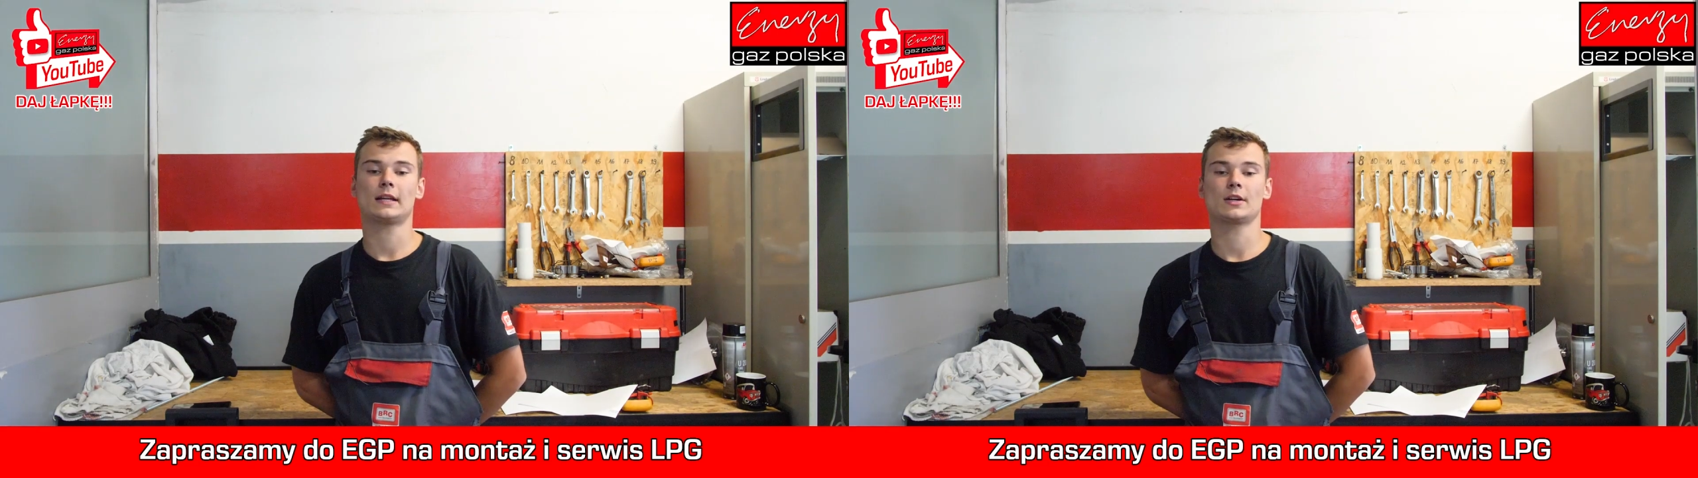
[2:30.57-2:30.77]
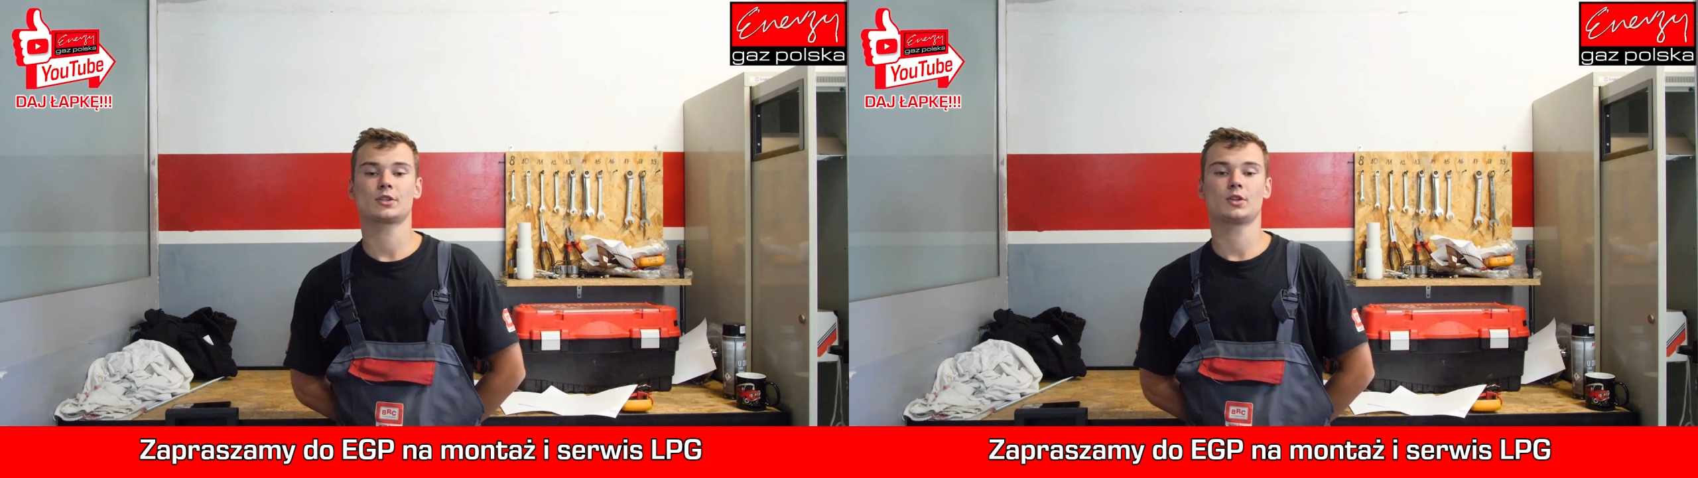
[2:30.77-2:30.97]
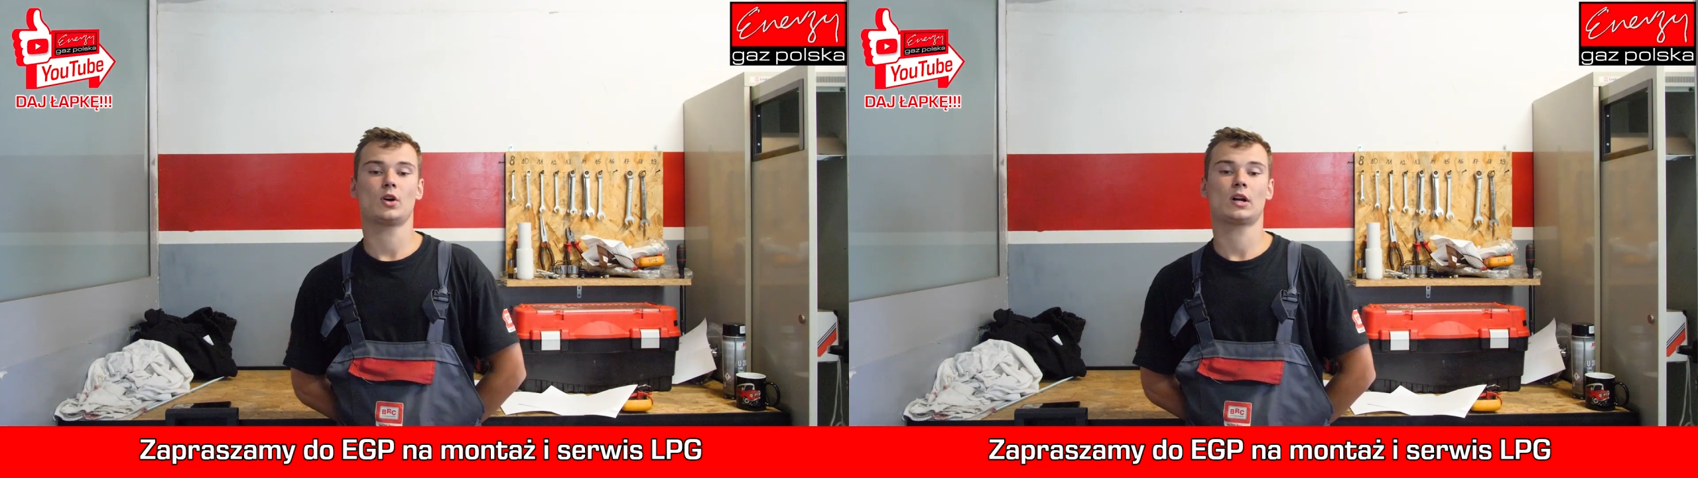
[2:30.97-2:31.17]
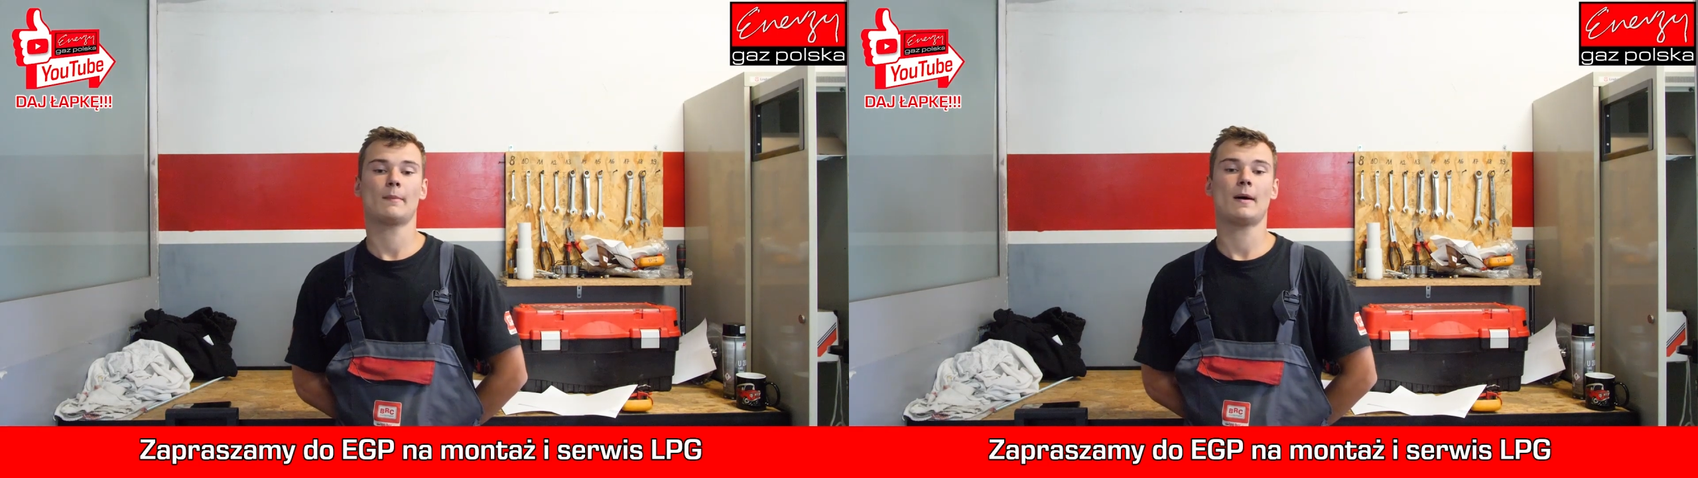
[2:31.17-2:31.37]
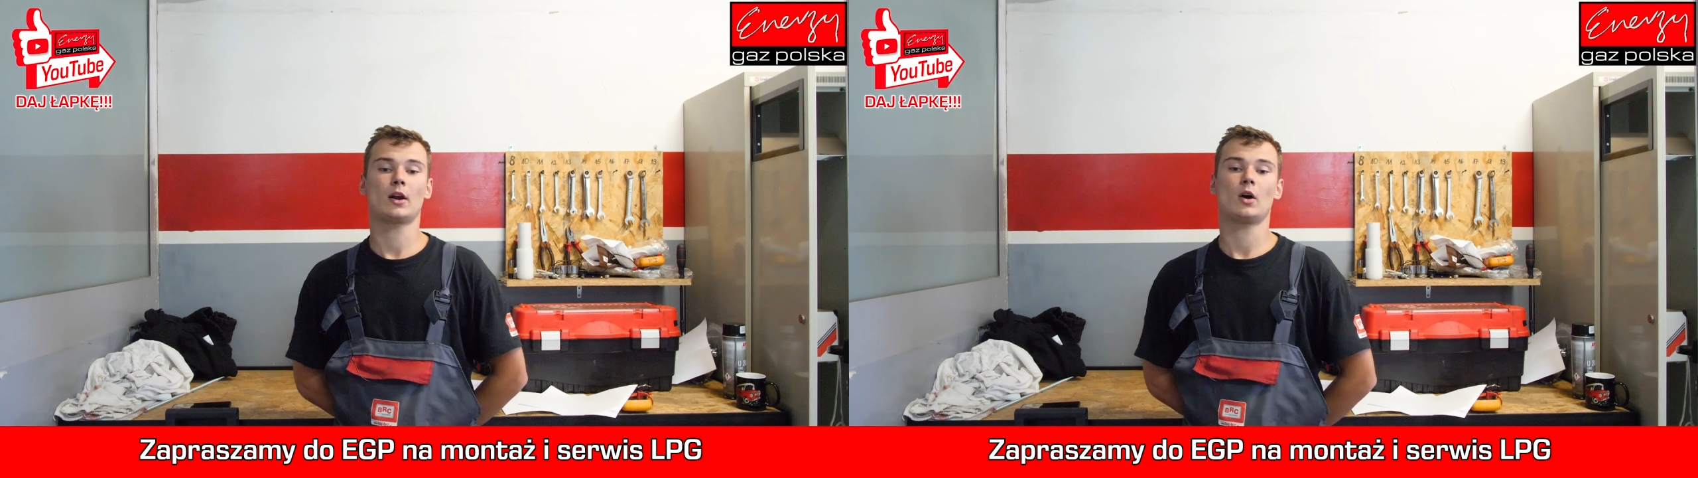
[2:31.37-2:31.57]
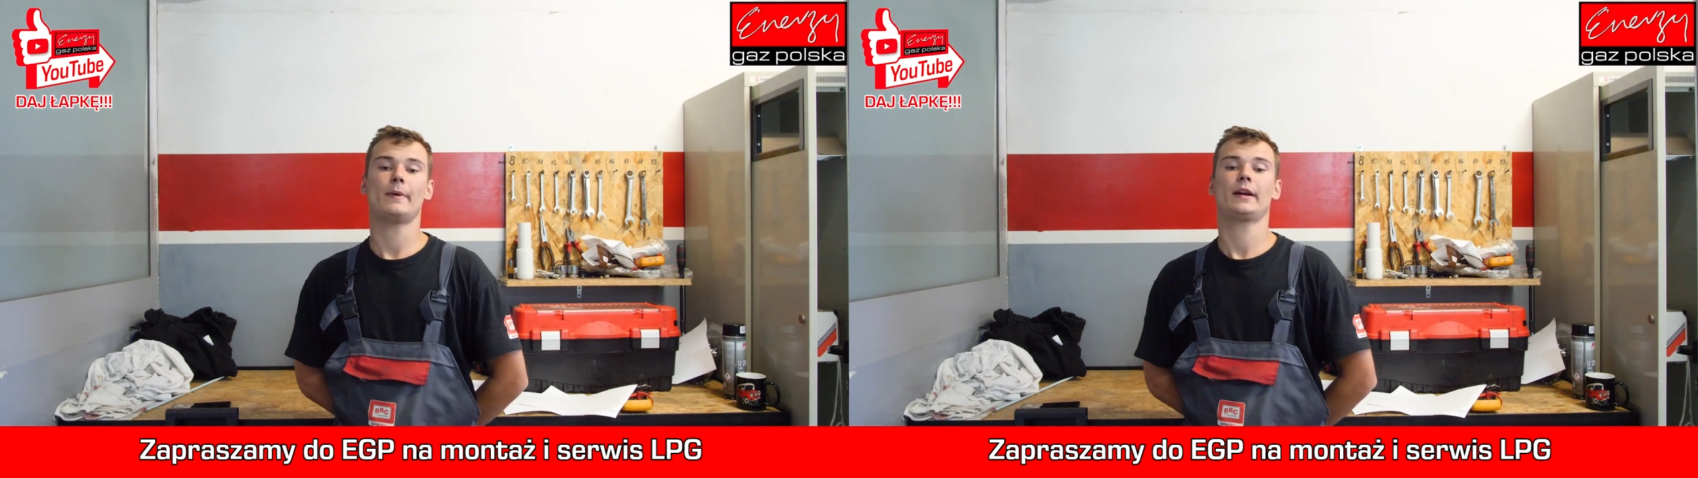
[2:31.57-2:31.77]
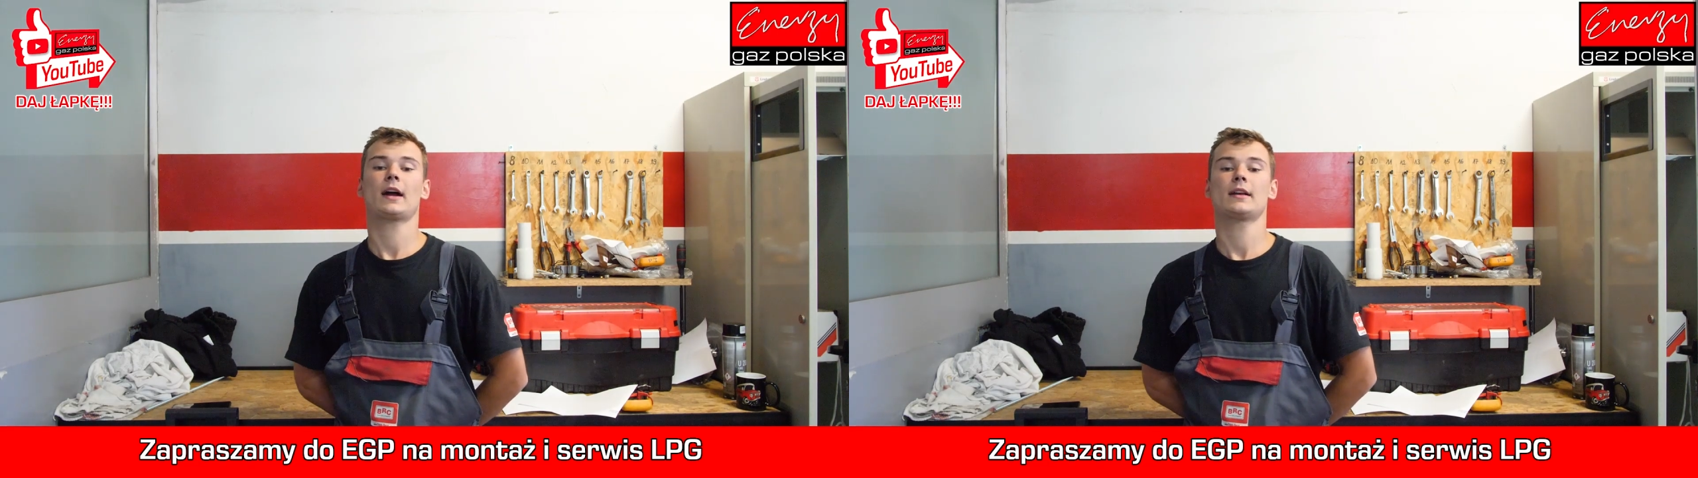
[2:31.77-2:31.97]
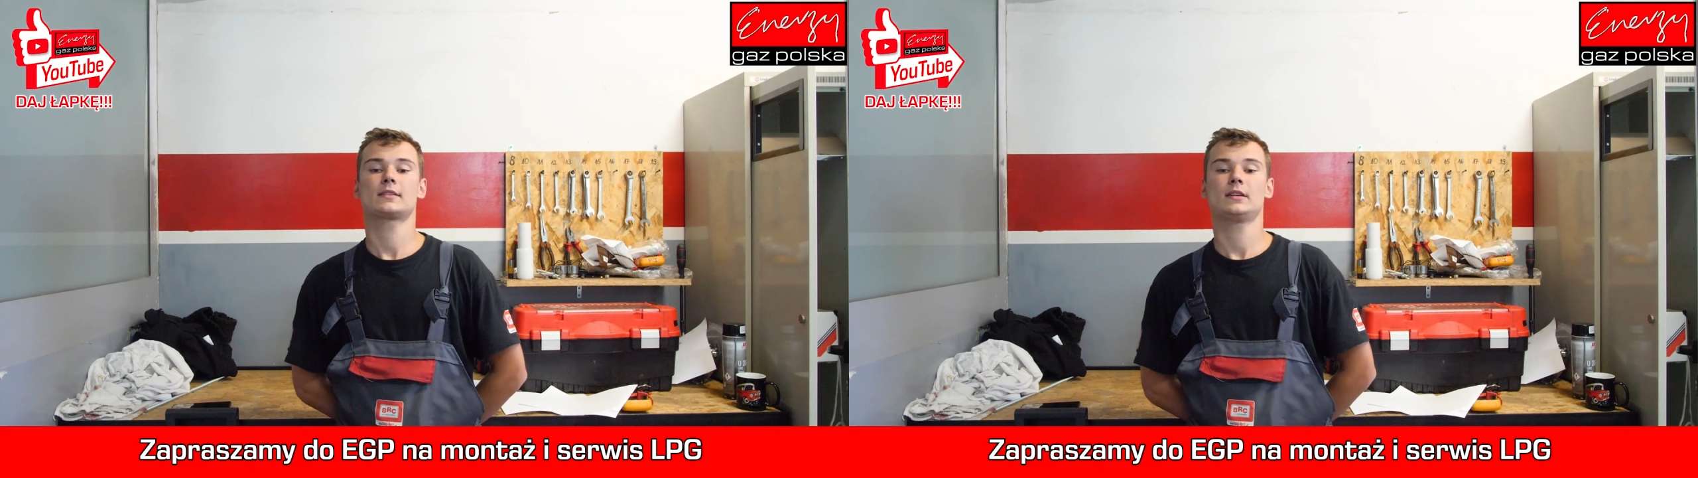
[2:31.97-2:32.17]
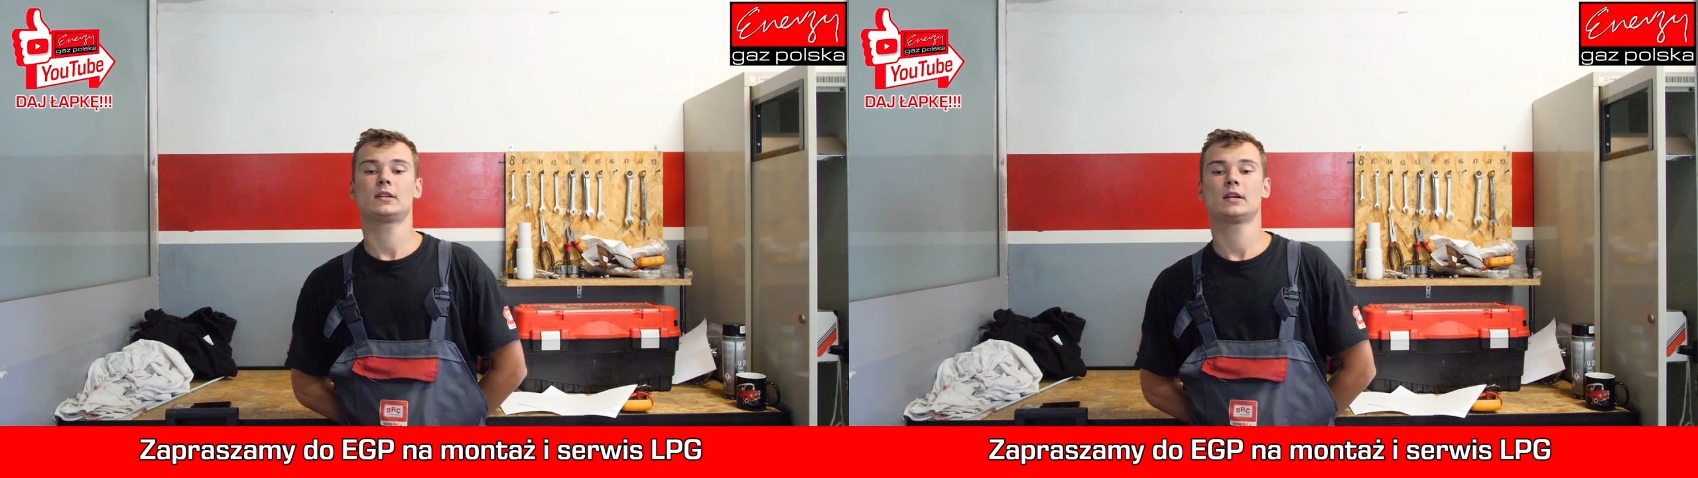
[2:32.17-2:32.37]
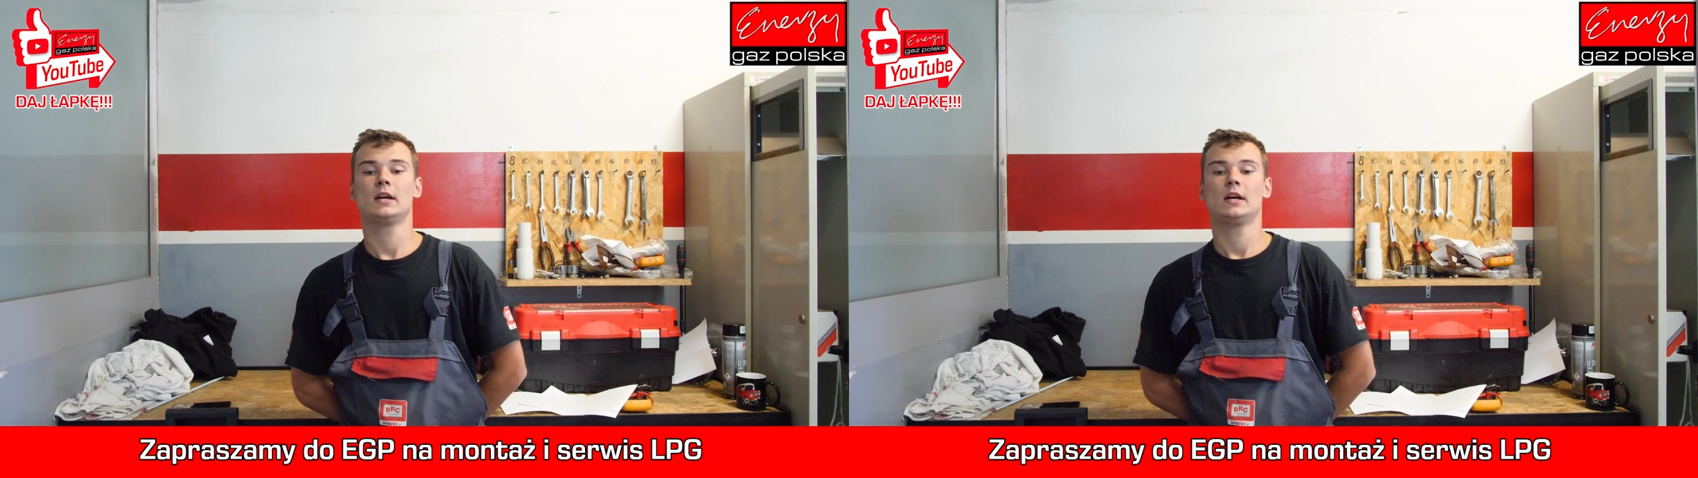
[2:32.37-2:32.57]
a także do Camaro
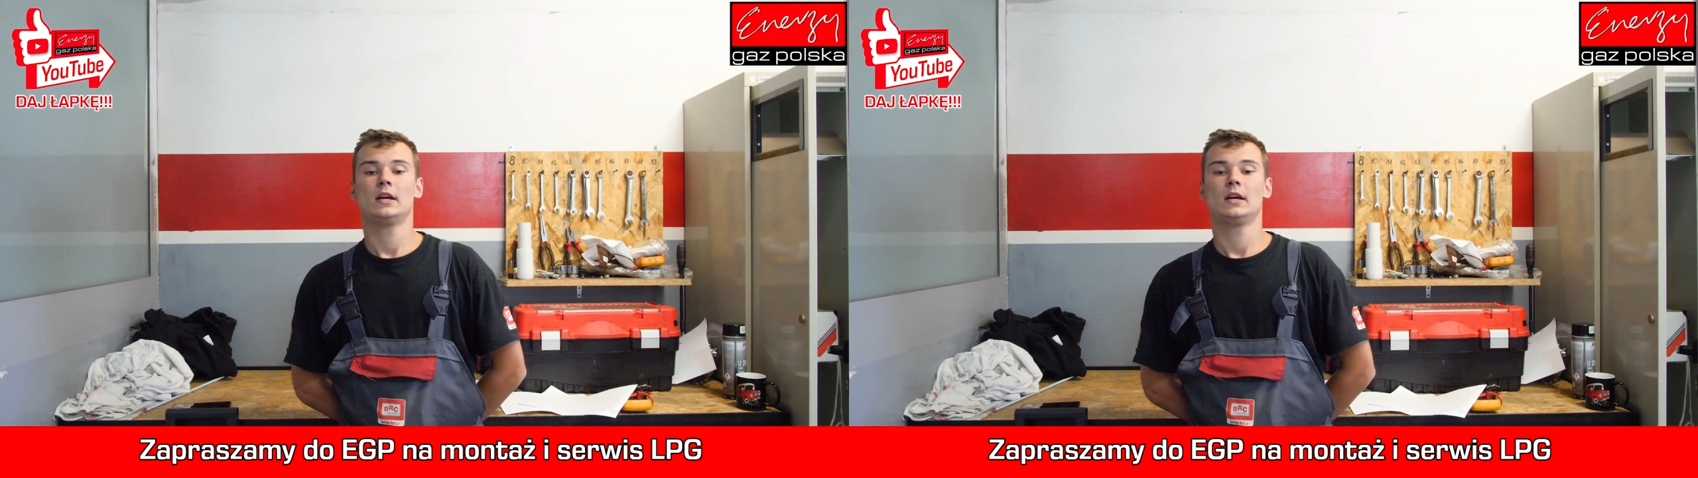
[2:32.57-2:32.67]
amerykańskich